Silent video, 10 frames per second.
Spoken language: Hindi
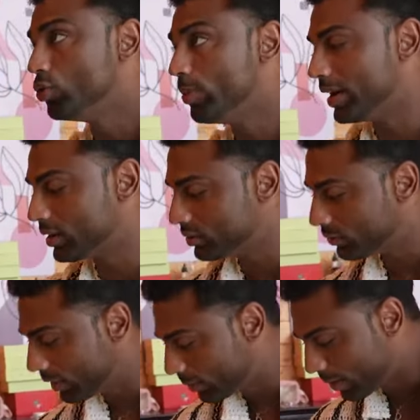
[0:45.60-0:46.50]
दूर बैठ के सिर्फ
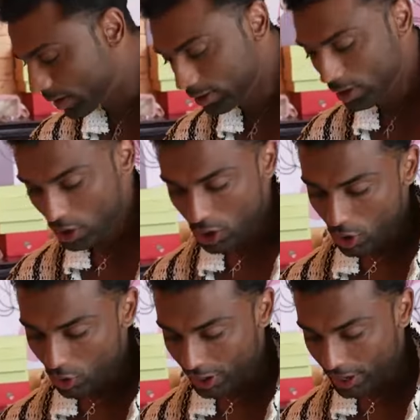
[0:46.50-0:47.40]
देख पा रहा था
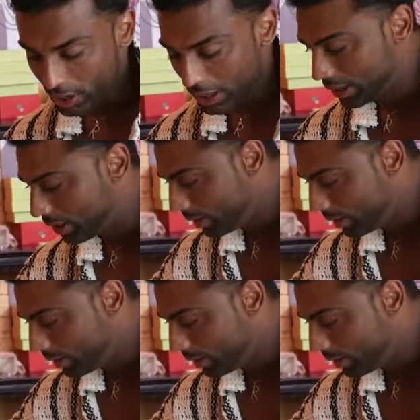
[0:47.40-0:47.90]
और एक कल के